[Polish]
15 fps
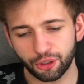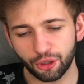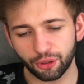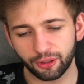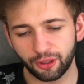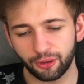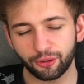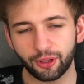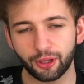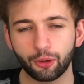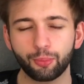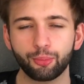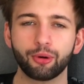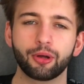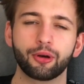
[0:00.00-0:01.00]
ciągnie do tego
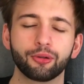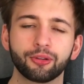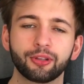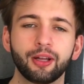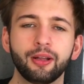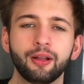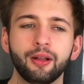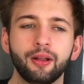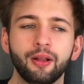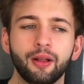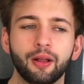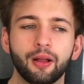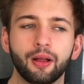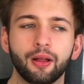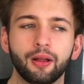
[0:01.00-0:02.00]
Poirota,
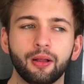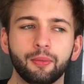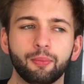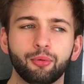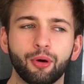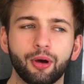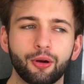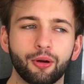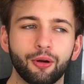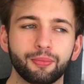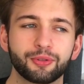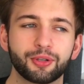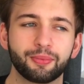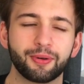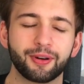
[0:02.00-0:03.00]
e, Poirot,
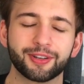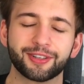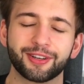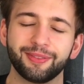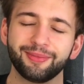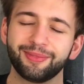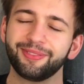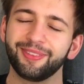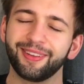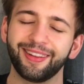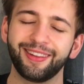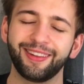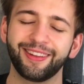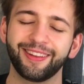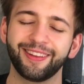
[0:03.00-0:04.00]
przepraszam,
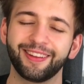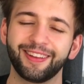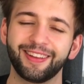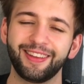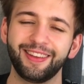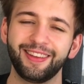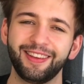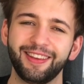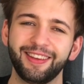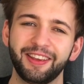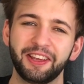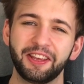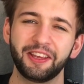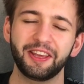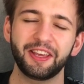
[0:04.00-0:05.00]
e,
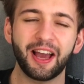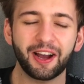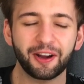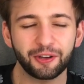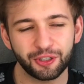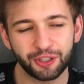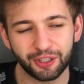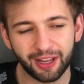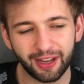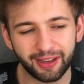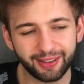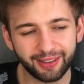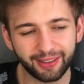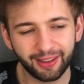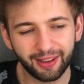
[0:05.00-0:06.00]
i, i jakoś
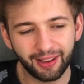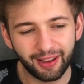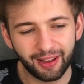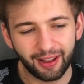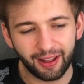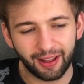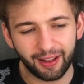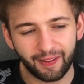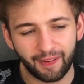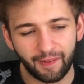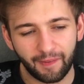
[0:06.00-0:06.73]
tak, e,